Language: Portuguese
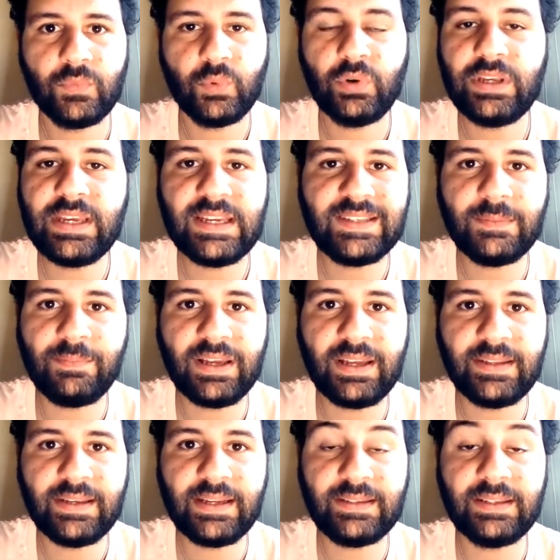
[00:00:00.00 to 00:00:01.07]
o que esse
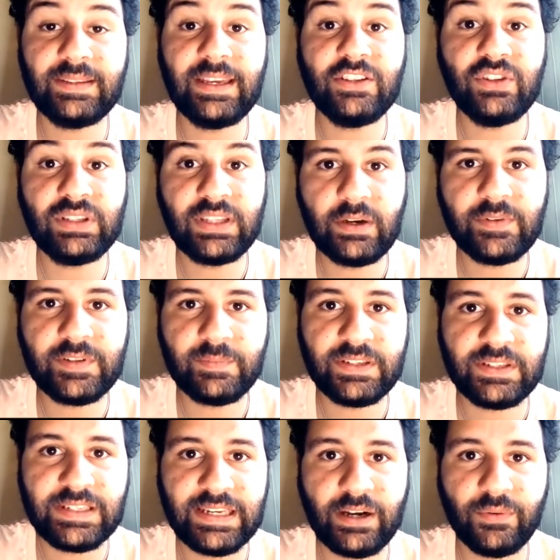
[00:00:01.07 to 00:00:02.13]
planeta tem de tão
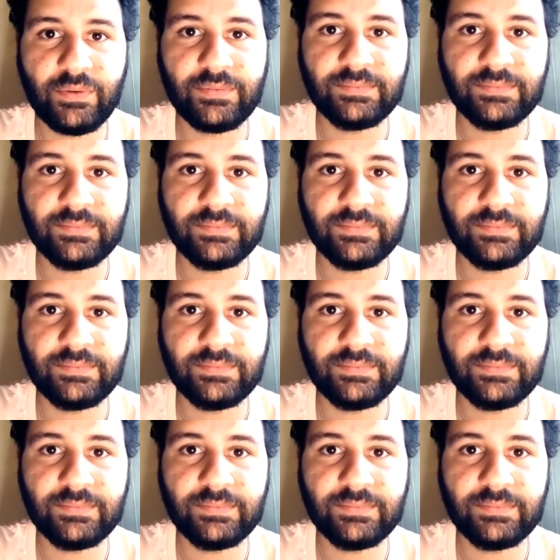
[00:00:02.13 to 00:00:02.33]
especial?